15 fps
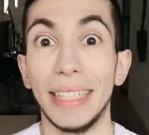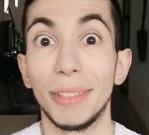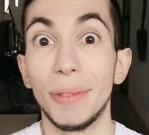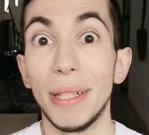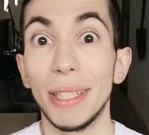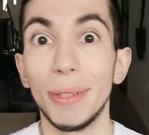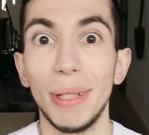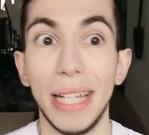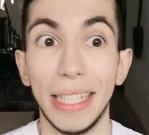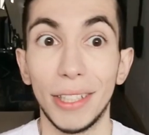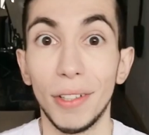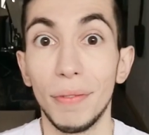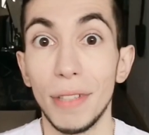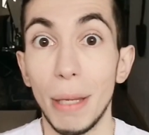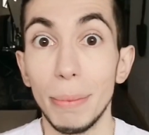es cuando el
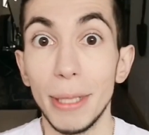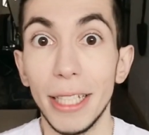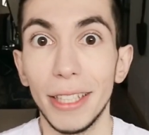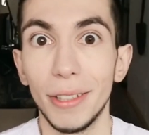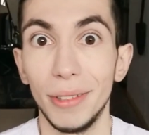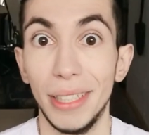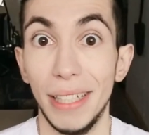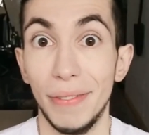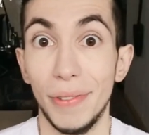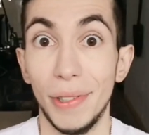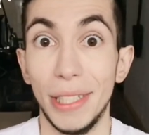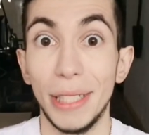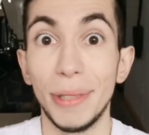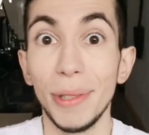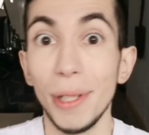atrofiamiento del
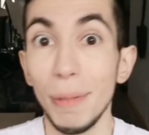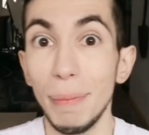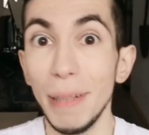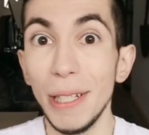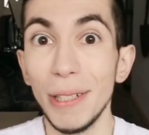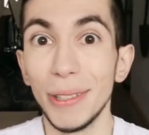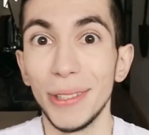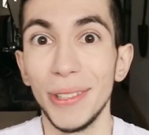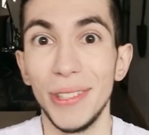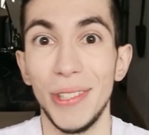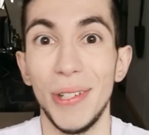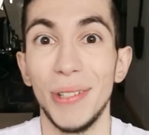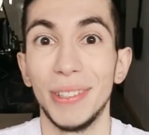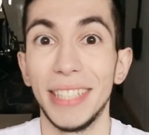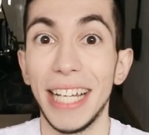folículo piloso
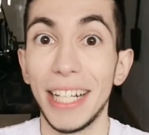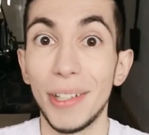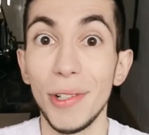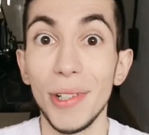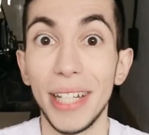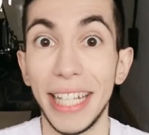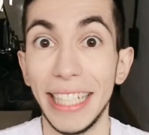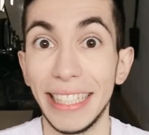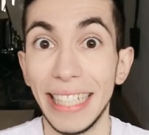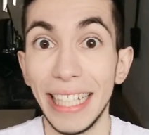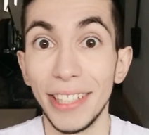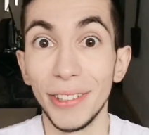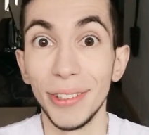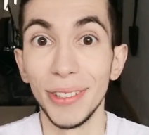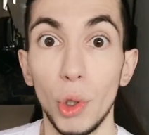no se ha
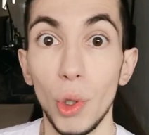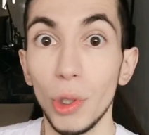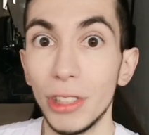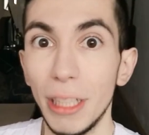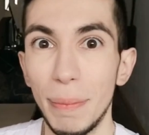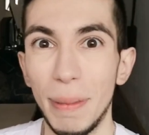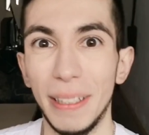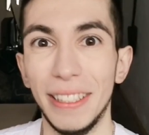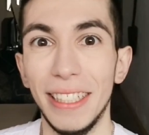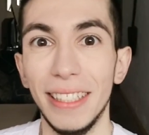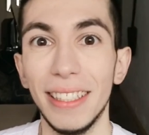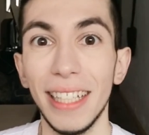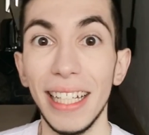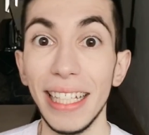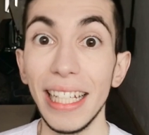concretado, solo se
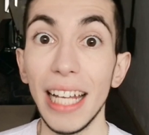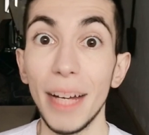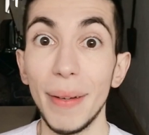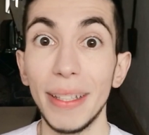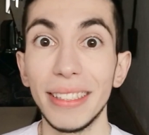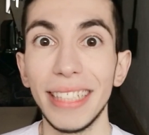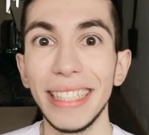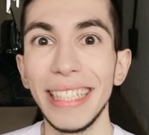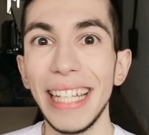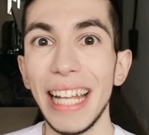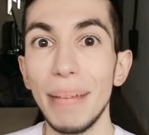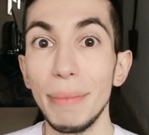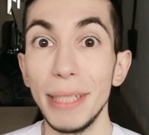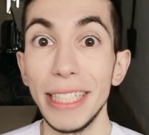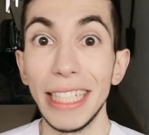presenta el avance de
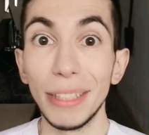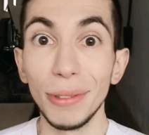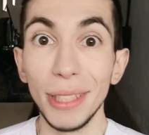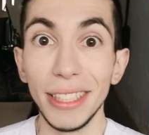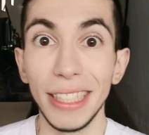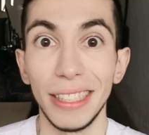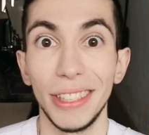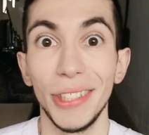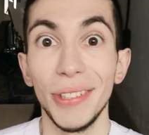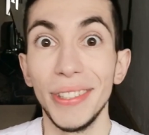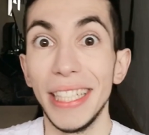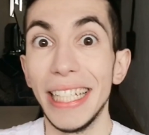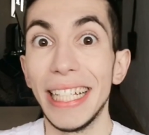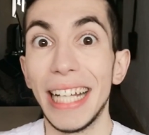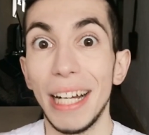la
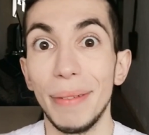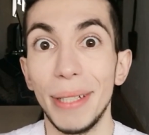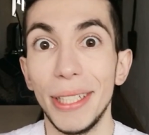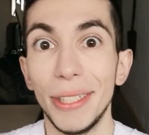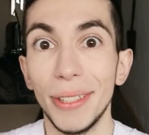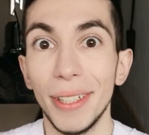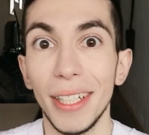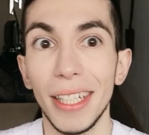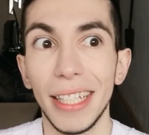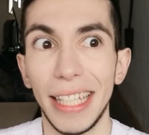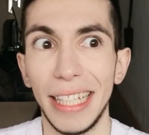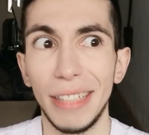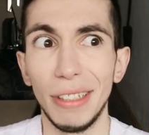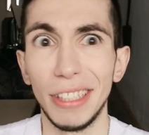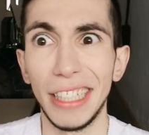miniaturización del cabello,
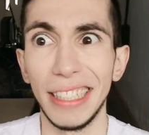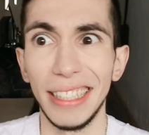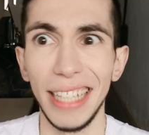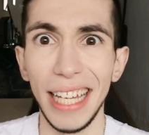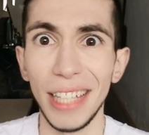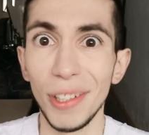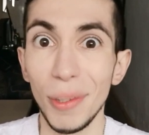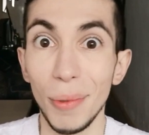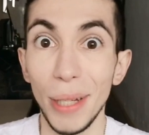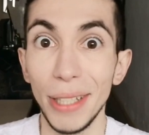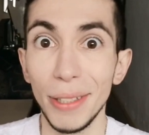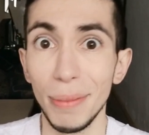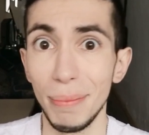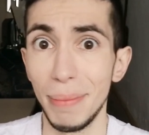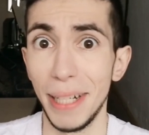que no es que sea algo
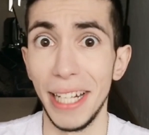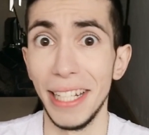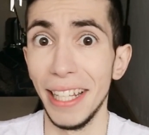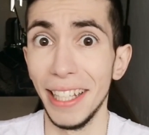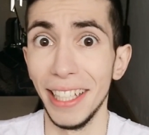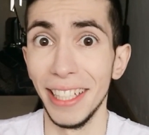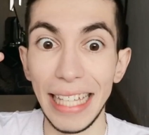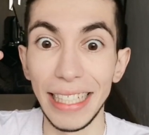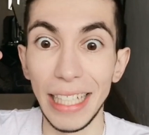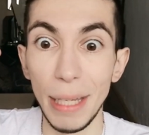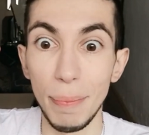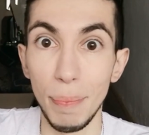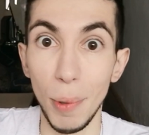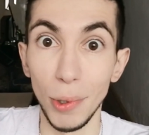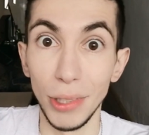bueno para nada, hay
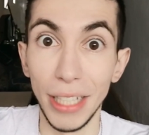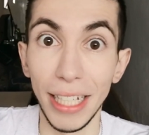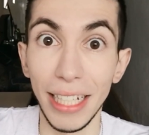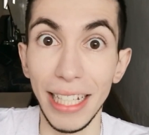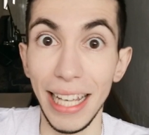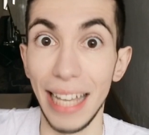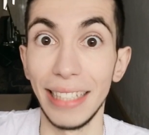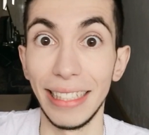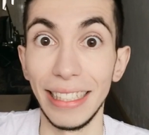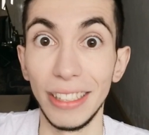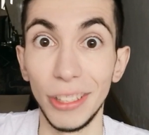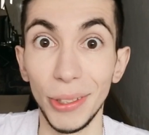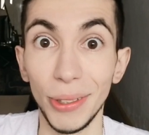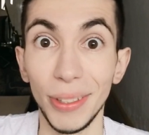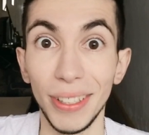que ponerle
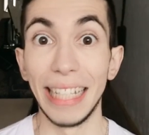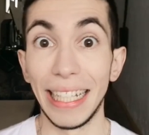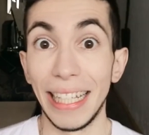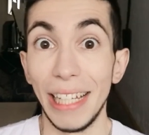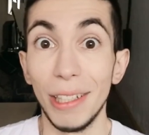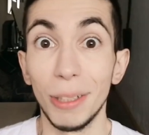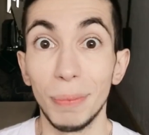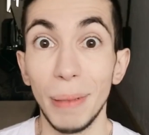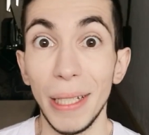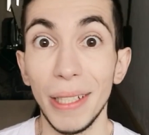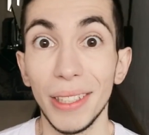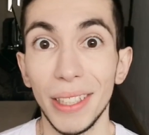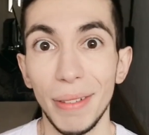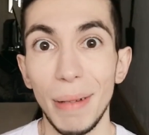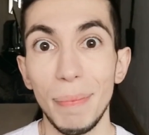atención, ya que los
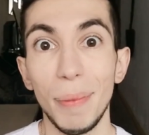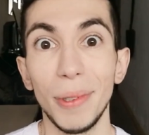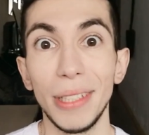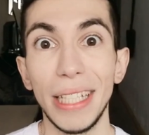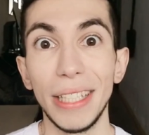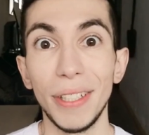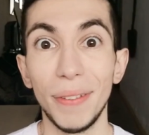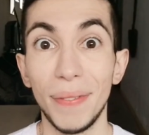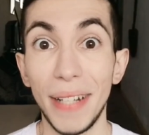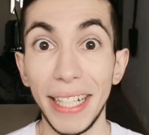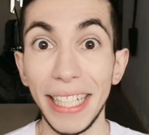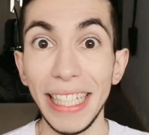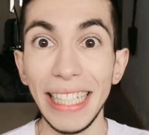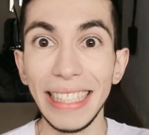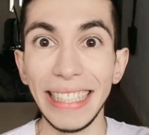pelos se van poniendo
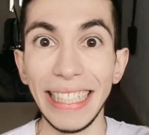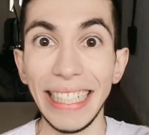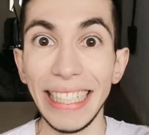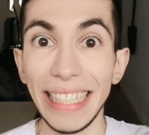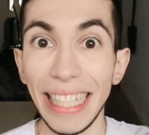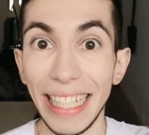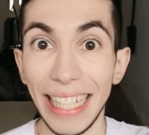frágiles y